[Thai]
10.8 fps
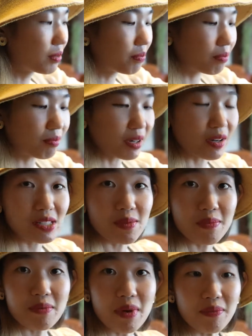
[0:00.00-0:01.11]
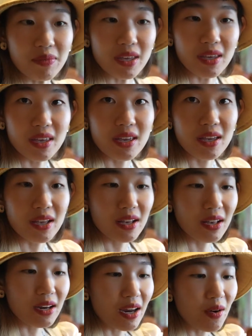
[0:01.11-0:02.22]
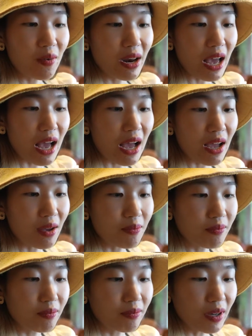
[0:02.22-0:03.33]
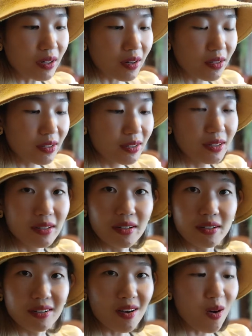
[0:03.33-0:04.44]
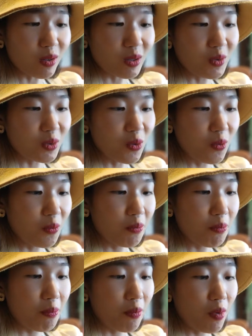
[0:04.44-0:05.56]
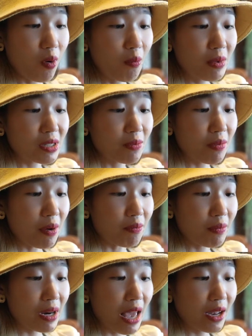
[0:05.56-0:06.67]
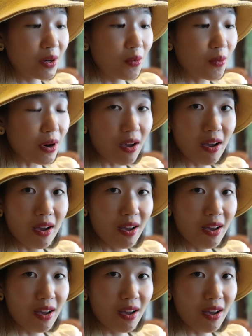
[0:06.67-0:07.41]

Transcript: ปุ๊บมันก็จะเป็นแบบนี้แล้วเวลา เปิดก็คือดึงออกตรงๆอ๋อมันจะแบบเป็นแรงดูดอะ